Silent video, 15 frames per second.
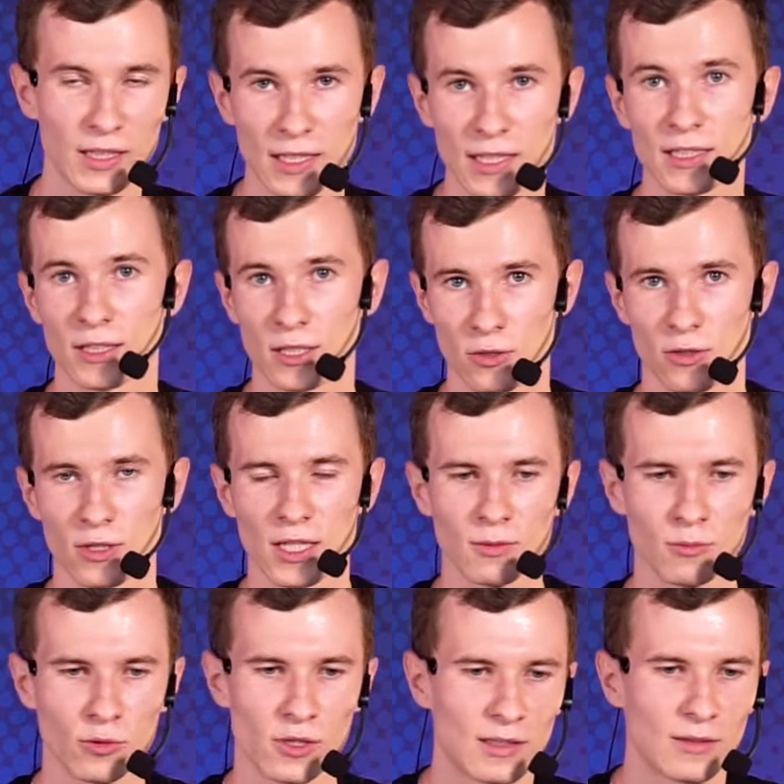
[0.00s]
И этот результат
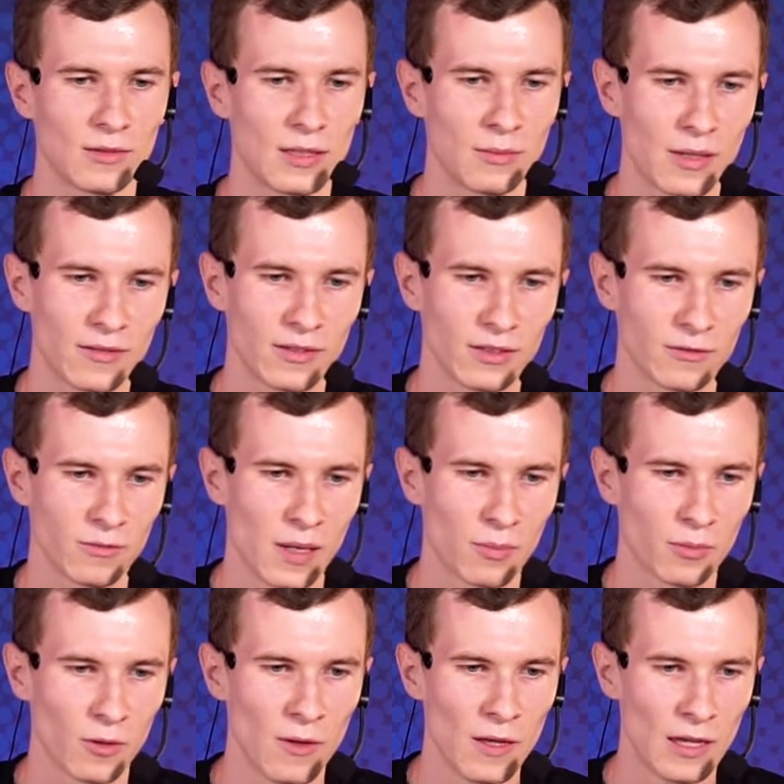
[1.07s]
будет добавлен в
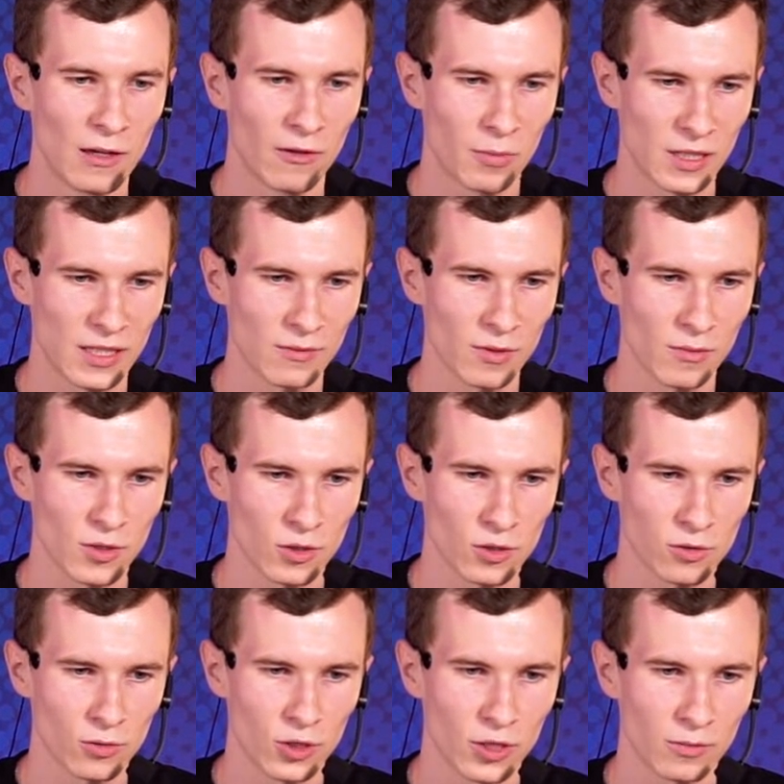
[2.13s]
мапу. В в этом
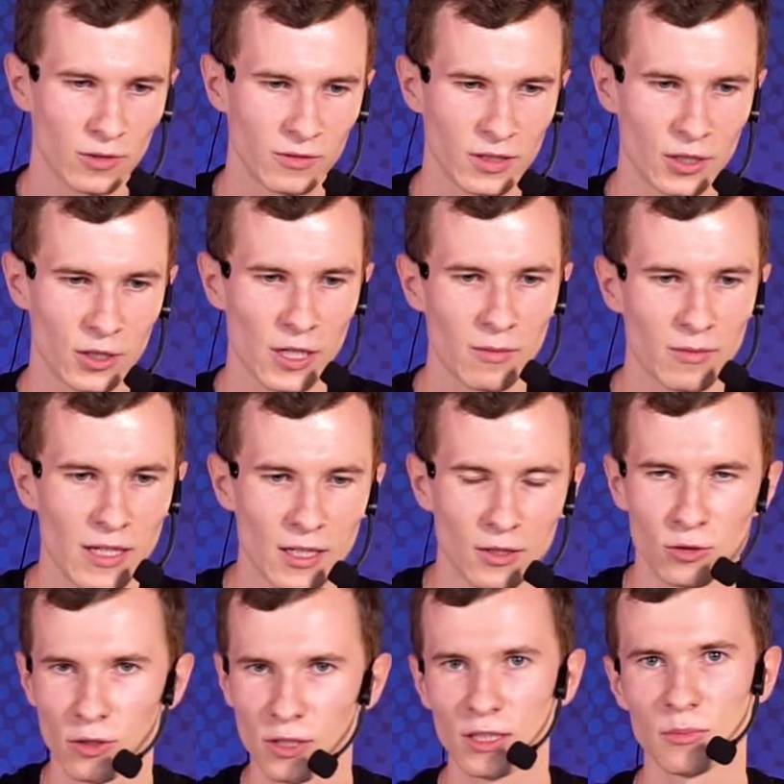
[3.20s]
случае мы возвращаем
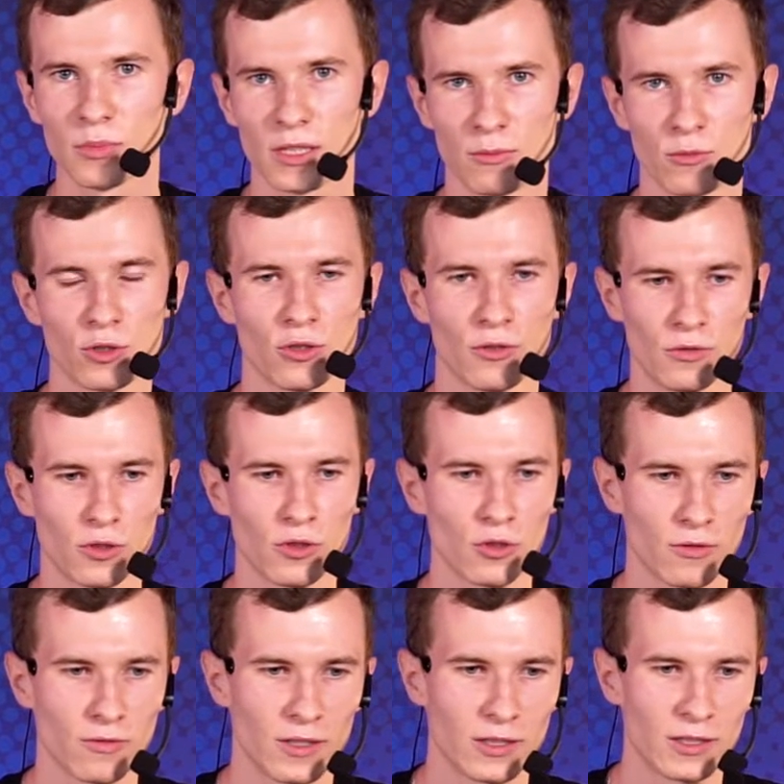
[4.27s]
current токен, потому что он все
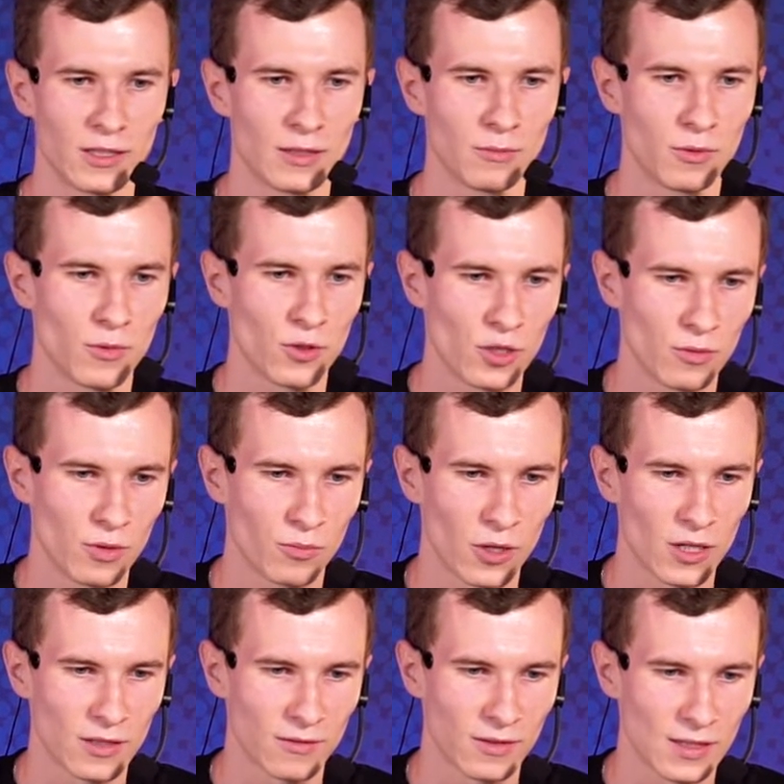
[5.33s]
еще валидный, мы можем им
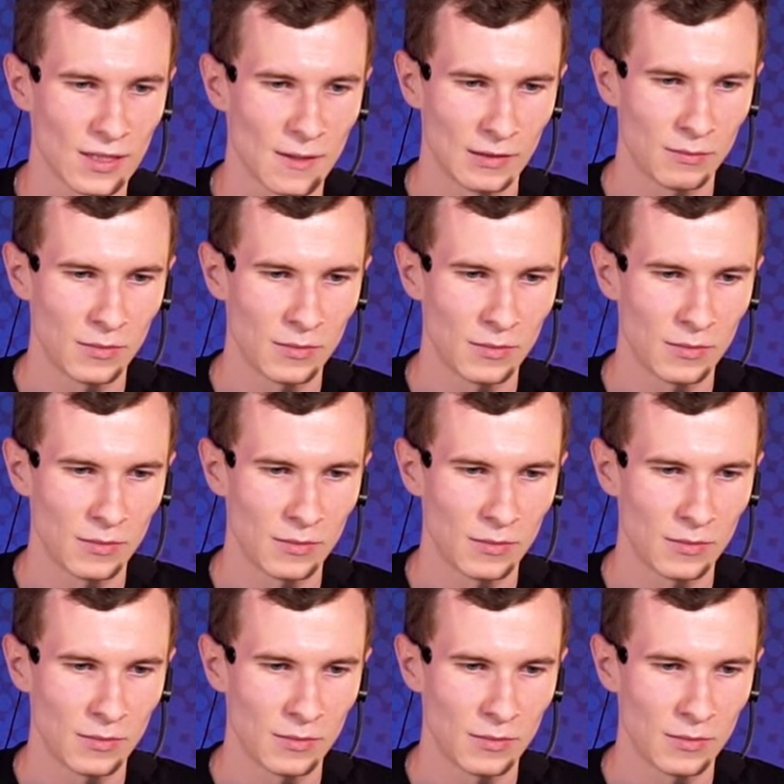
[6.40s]
пользоваться.